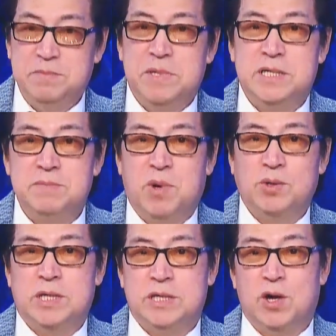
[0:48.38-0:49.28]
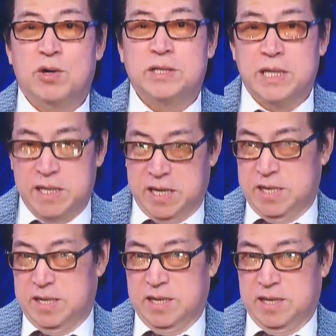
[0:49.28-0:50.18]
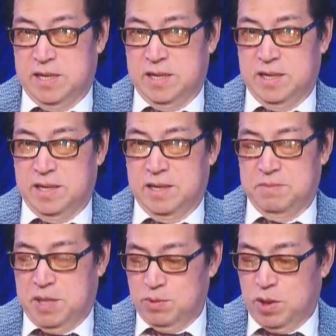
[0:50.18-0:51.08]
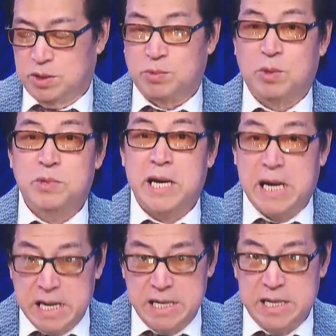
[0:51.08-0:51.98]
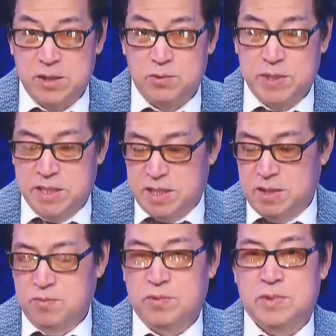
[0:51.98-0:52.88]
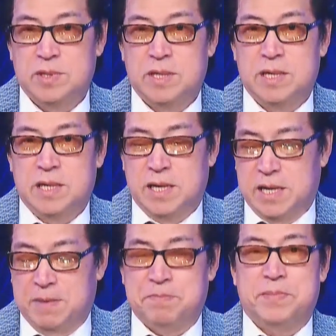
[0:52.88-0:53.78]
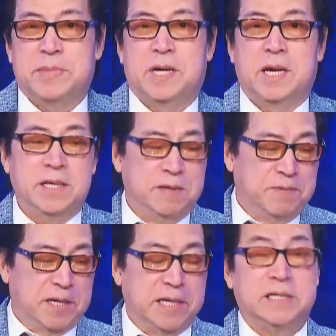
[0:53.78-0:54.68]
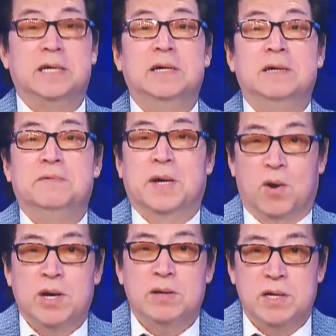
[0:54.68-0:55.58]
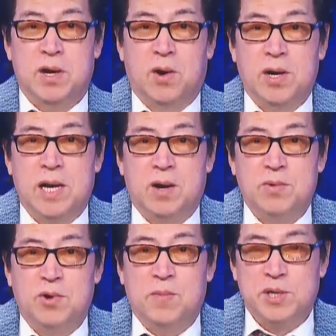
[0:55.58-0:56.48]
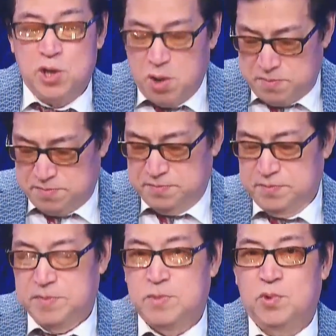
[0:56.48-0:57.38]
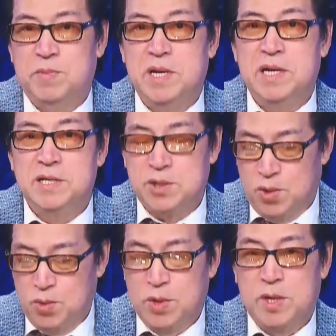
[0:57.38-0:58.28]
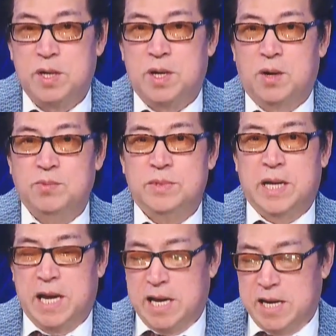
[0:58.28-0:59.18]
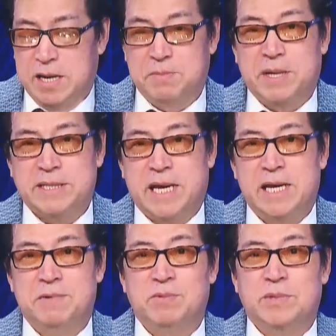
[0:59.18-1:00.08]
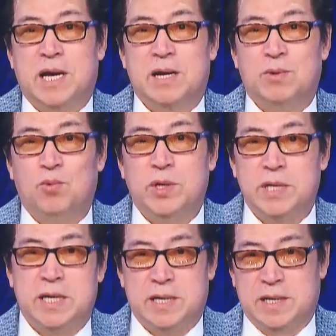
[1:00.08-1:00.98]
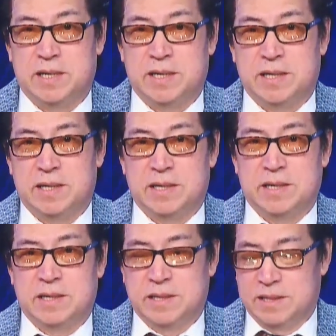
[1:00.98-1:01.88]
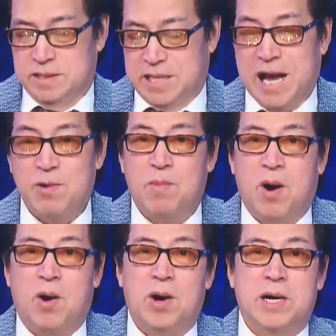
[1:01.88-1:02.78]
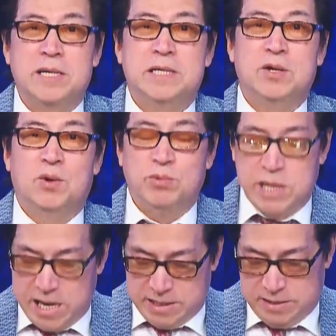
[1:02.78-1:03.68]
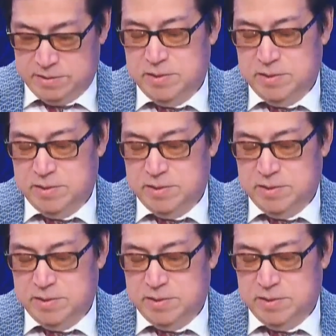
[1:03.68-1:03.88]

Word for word: 90 91 thì do cái tình hình mà lúc đó tổng thống Reagan quý vị nhớ không gặp cái nhân vật lịch sử phải có cái người đó là ông Gorbachev của bên Liên Xô ông ta bắt tay và ông ta quyết định tháo bỏ cái chế độ cộng sản